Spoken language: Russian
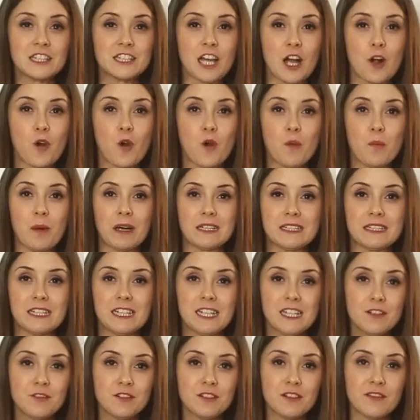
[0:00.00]
Такой
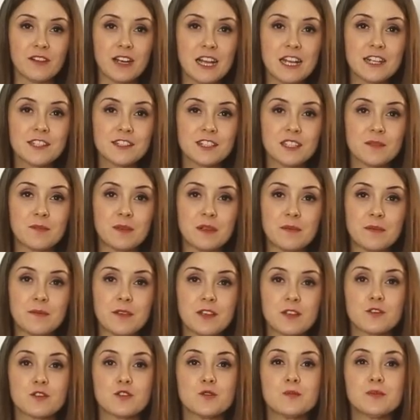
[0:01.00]
моделью является, к
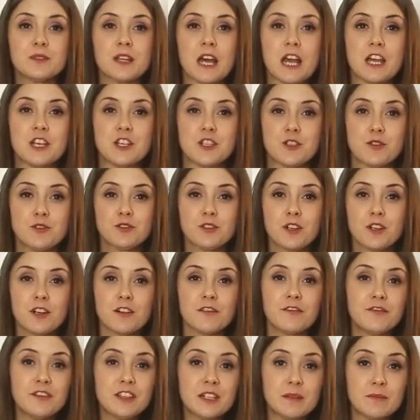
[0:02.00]
примеру, зубная щетка
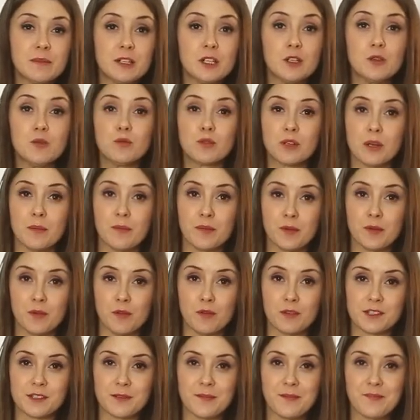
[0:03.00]
фирмы
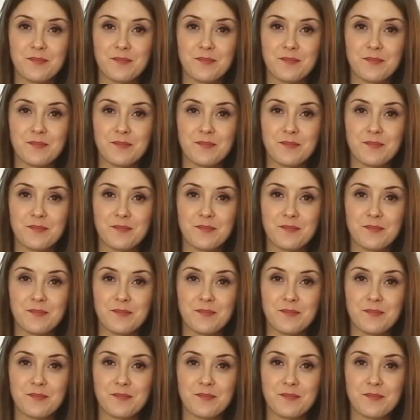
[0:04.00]
Curaprox